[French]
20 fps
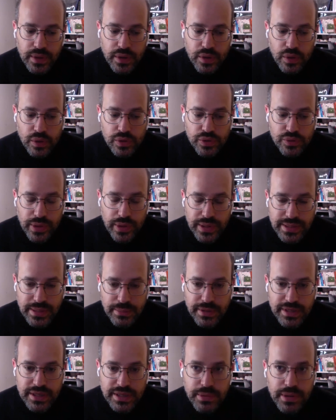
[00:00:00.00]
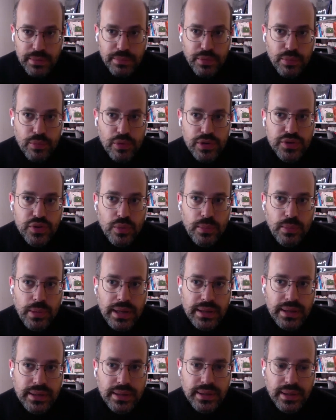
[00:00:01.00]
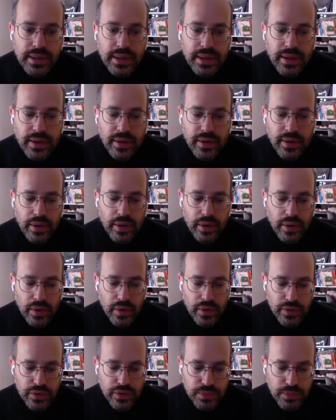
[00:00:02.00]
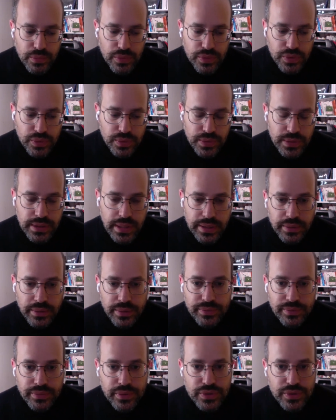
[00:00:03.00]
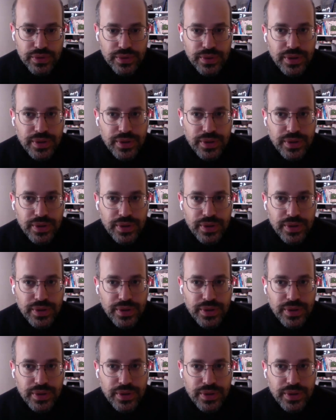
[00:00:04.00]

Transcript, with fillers: quand je voyais que ça marchait bien pour moi sur Malte, euh, je me suis dit attends il faut que je,